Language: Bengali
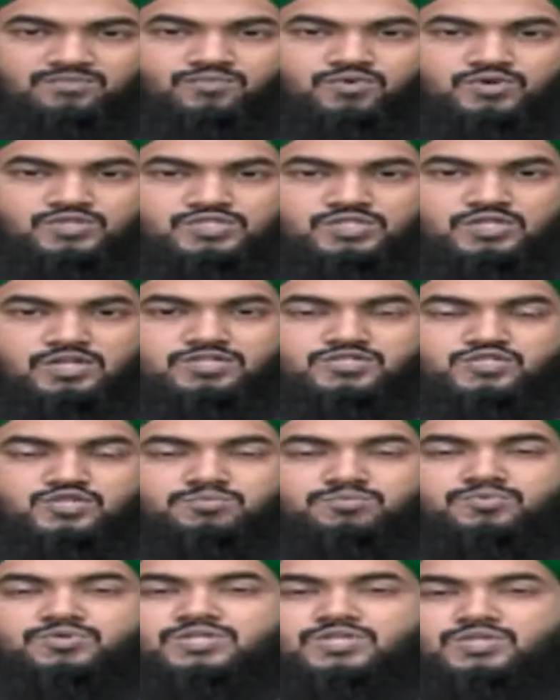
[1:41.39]
ফজিলত
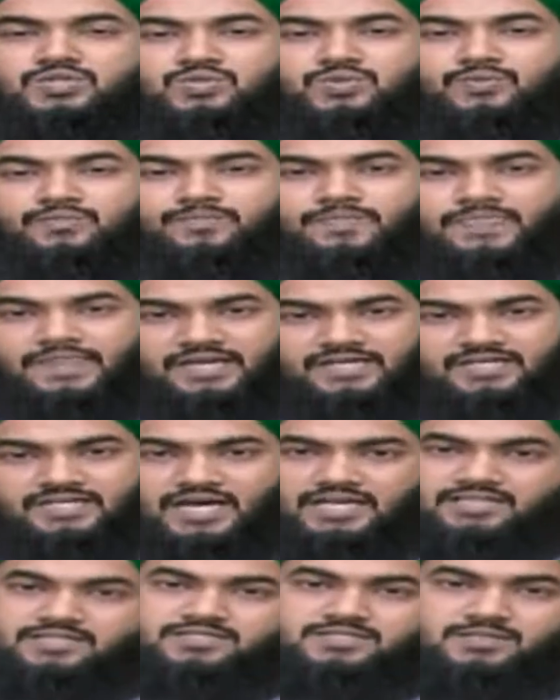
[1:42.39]
সম্পর্কিত একটি
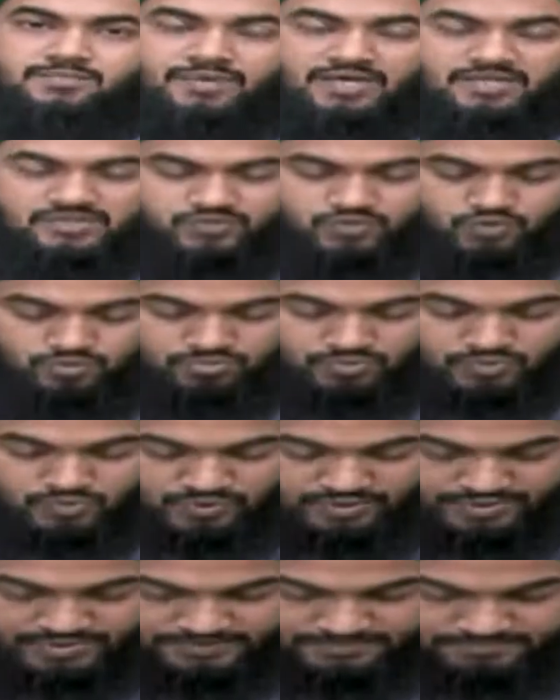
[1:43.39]
হাদিসে পাক শ্রবণ
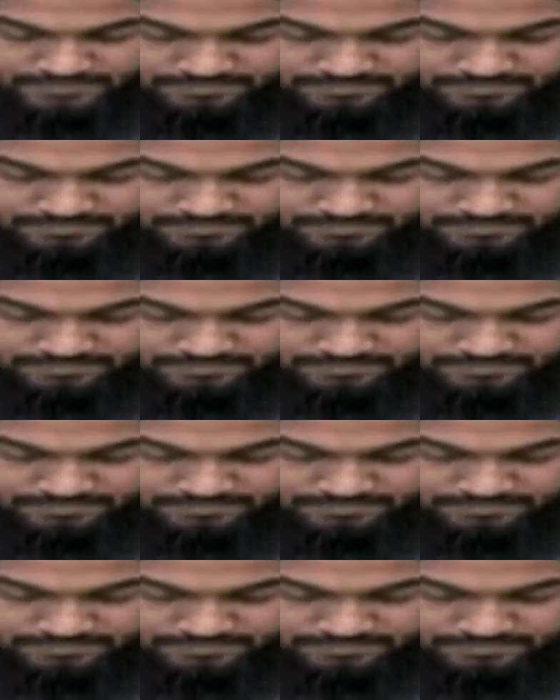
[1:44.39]
করেনি